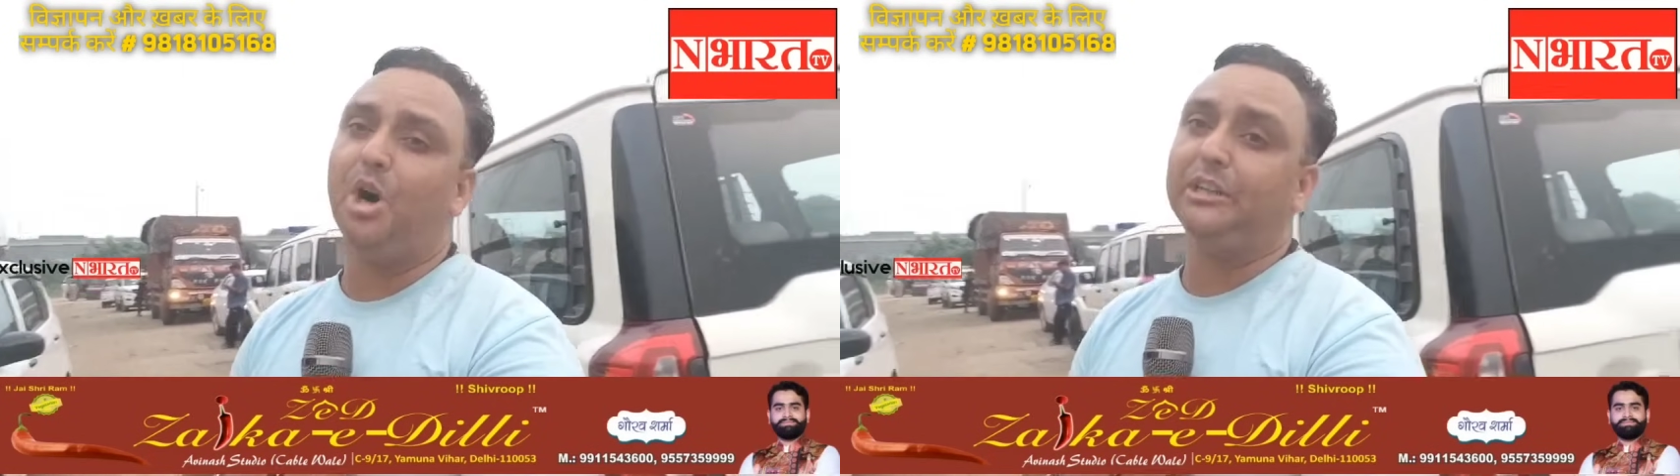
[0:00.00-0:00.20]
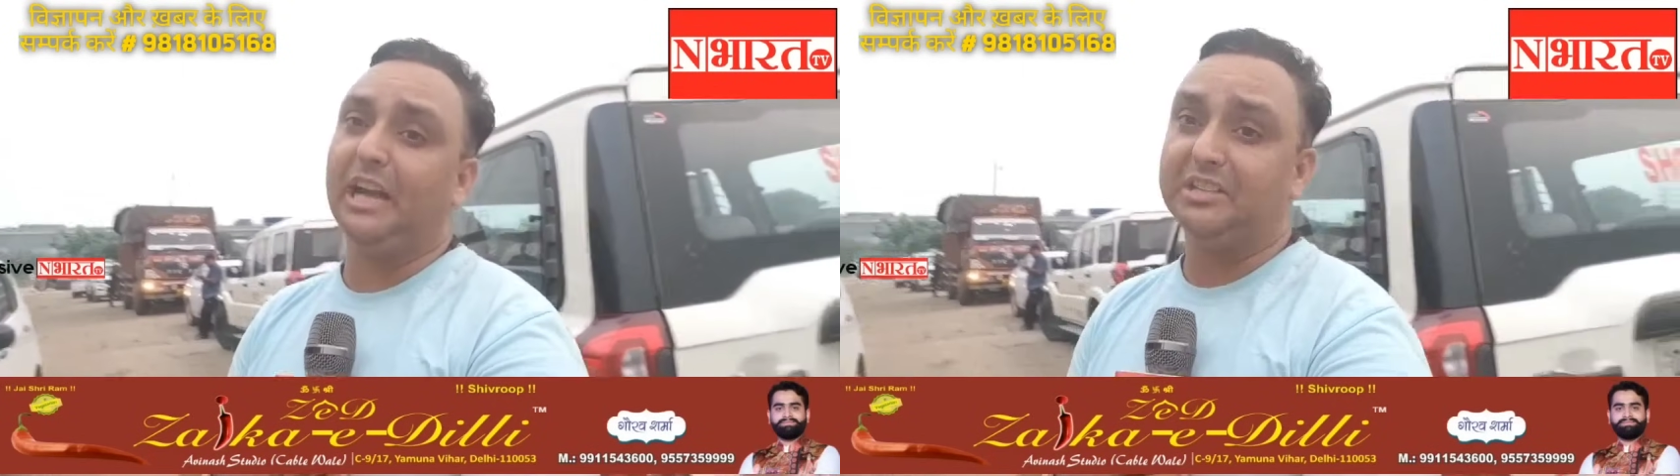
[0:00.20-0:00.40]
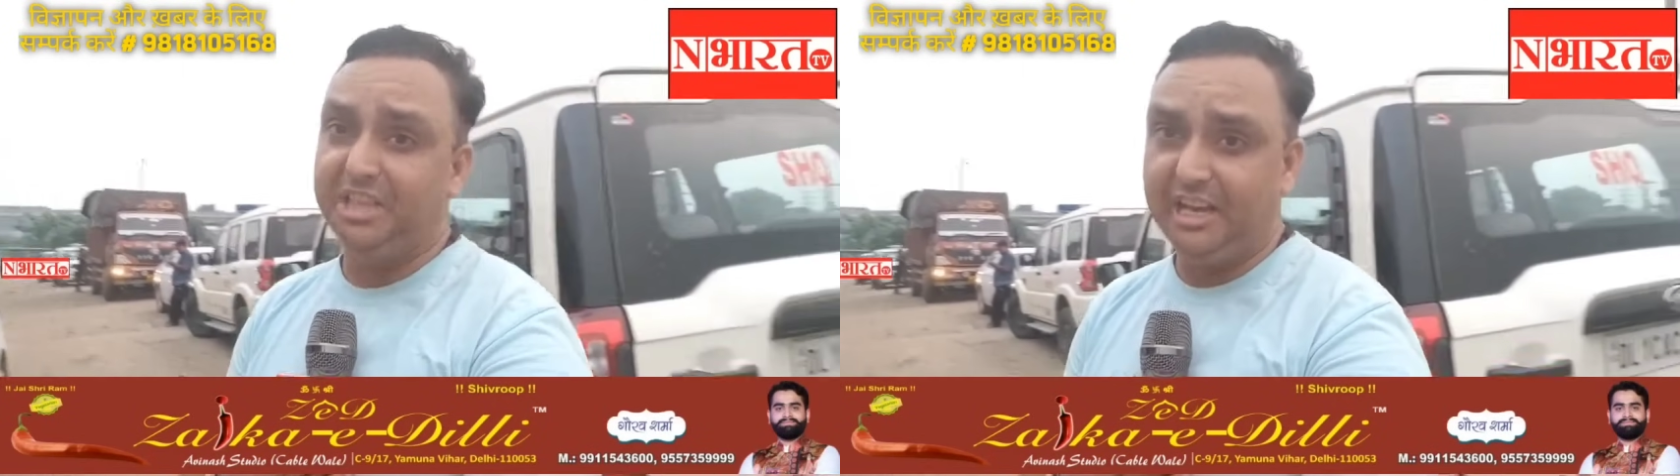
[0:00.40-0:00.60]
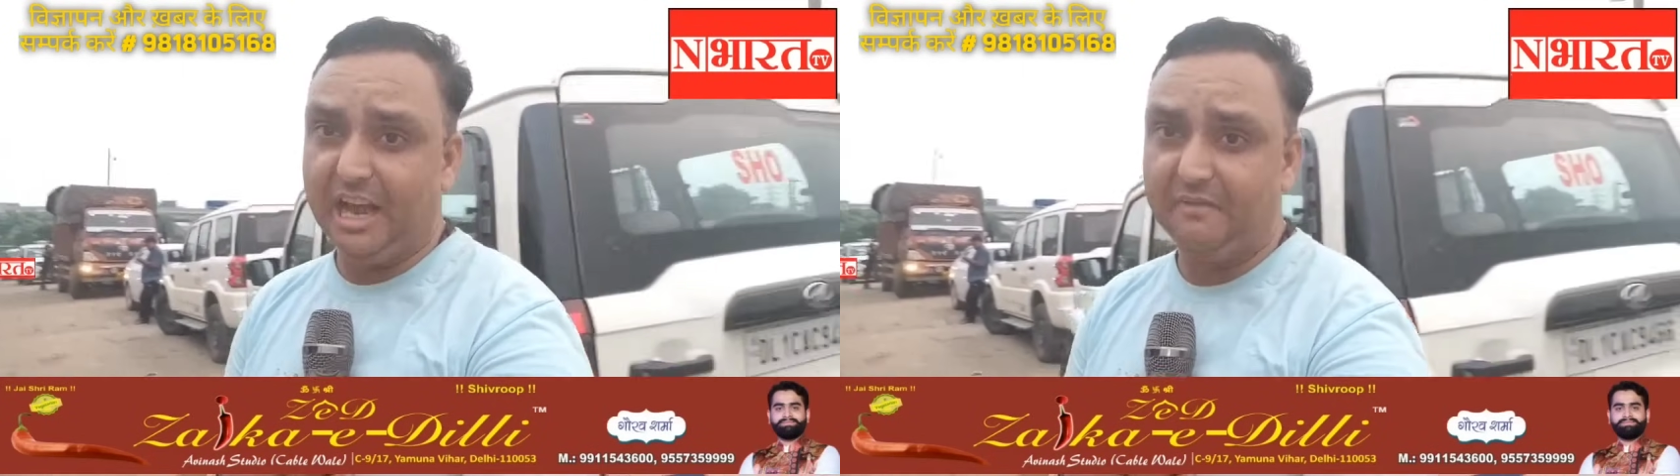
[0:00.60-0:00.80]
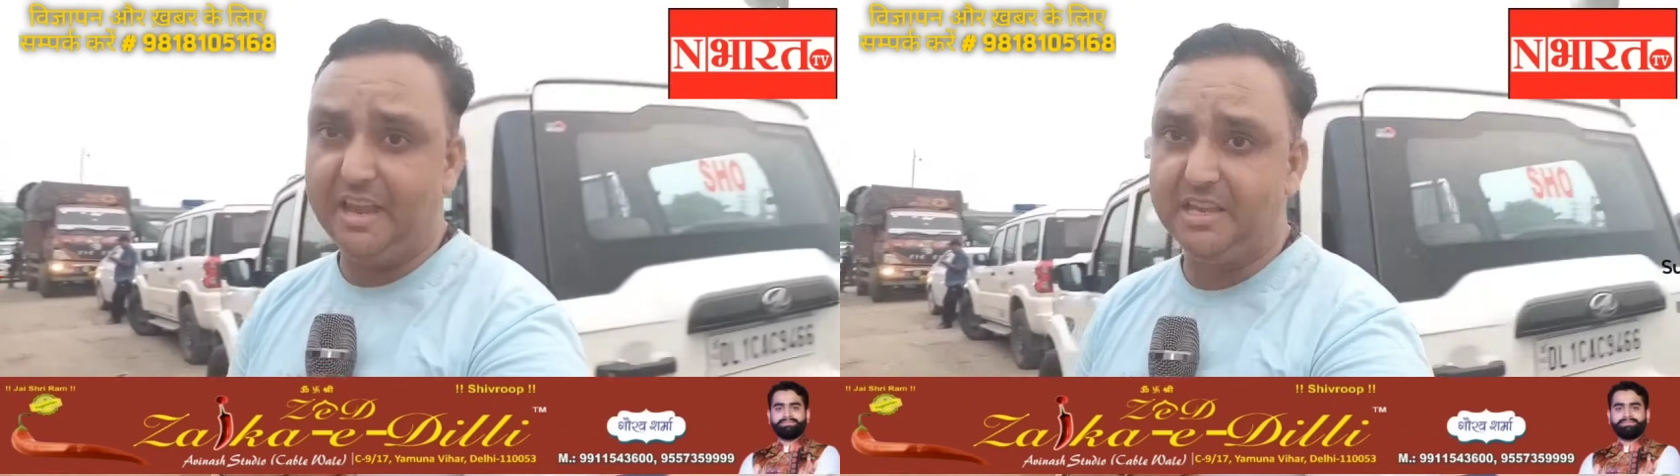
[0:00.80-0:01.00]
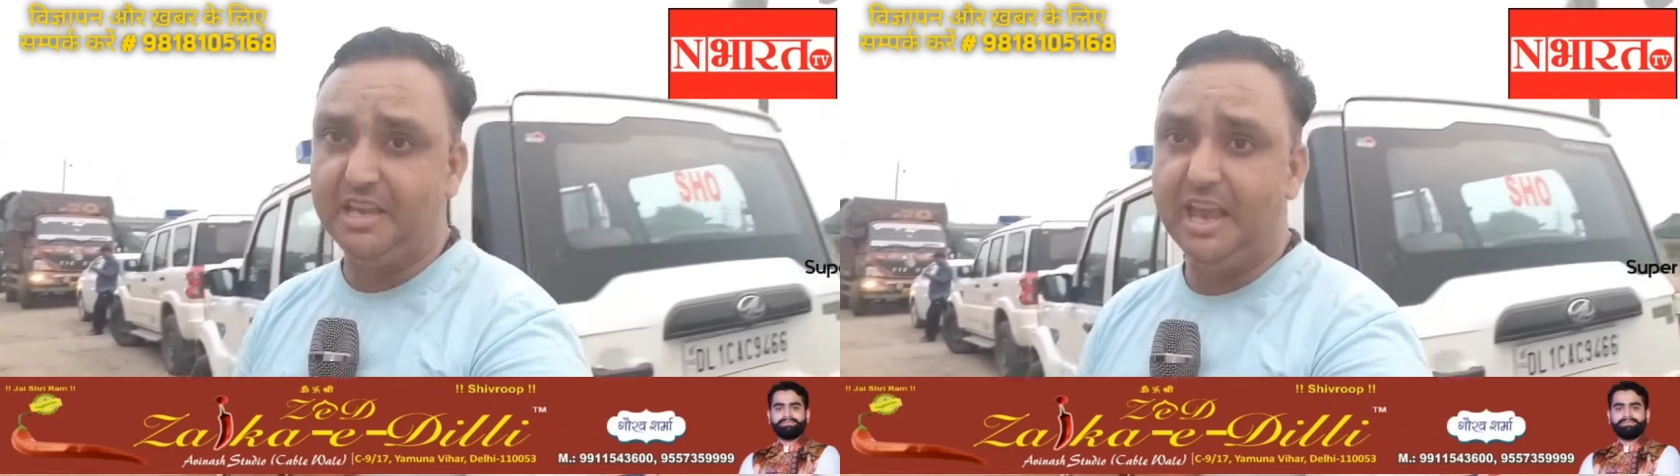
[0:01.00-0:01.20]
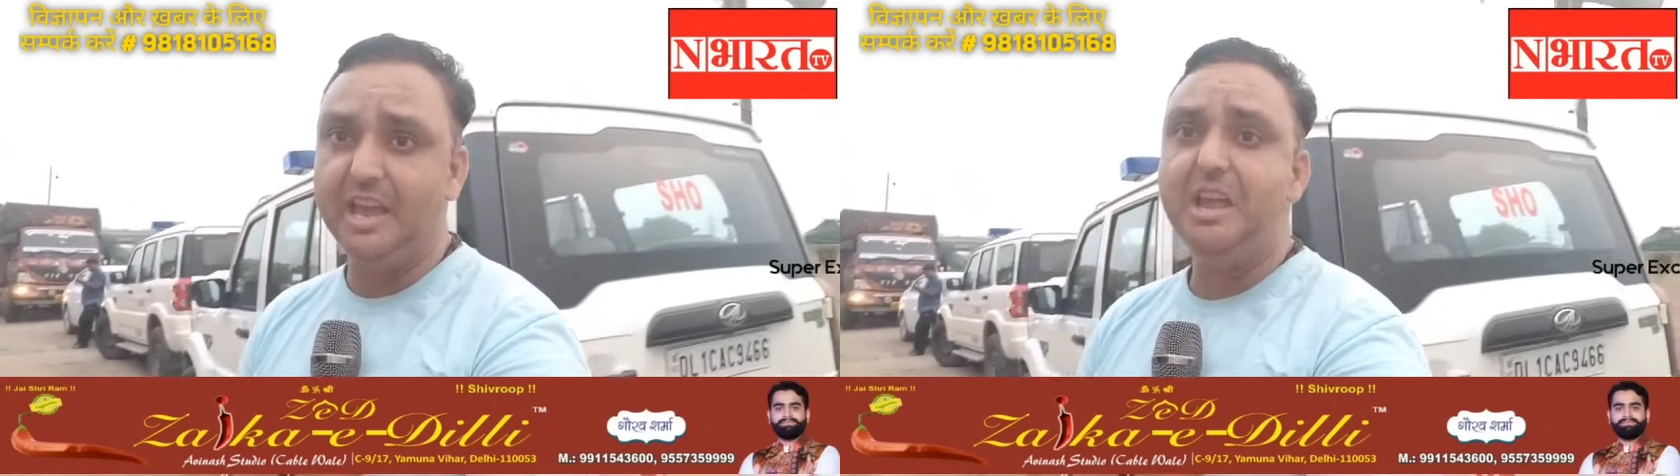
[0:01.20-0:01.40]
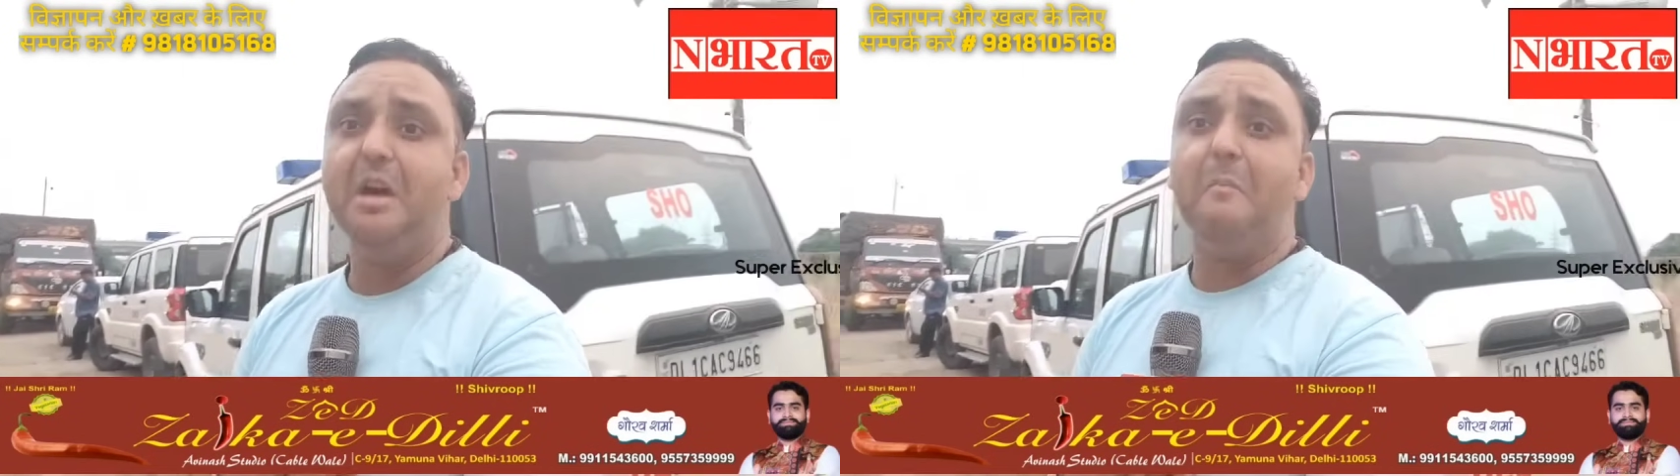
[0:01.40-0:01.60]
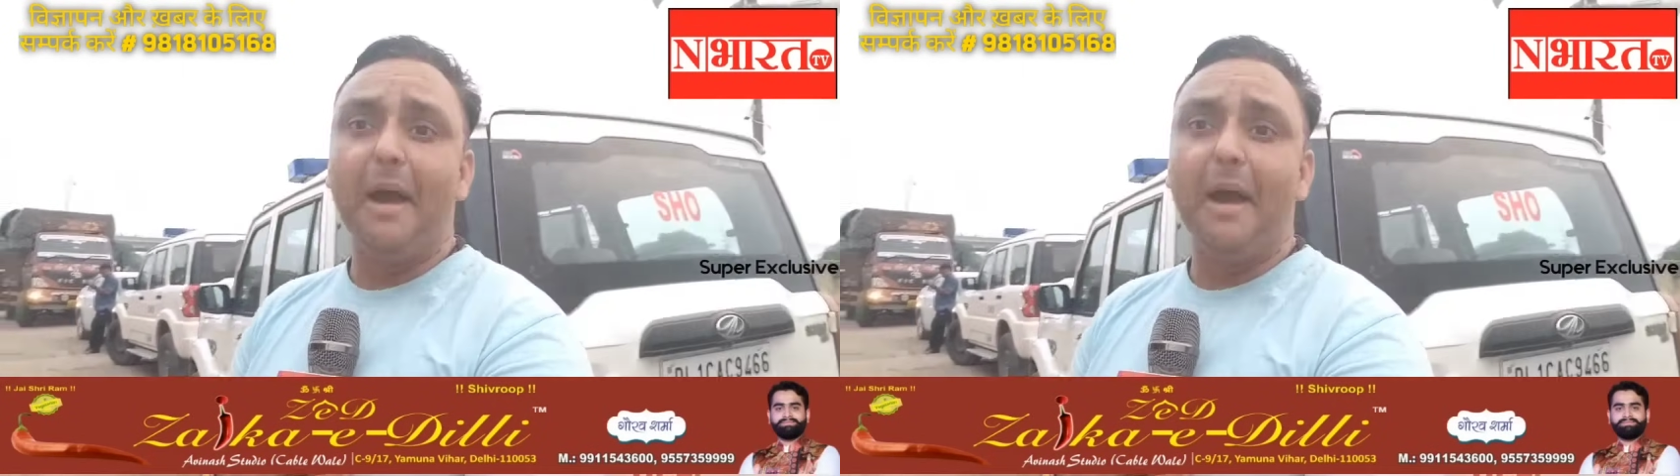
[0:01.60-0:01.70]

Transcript: बहुत अच्छी कार्रवाई की है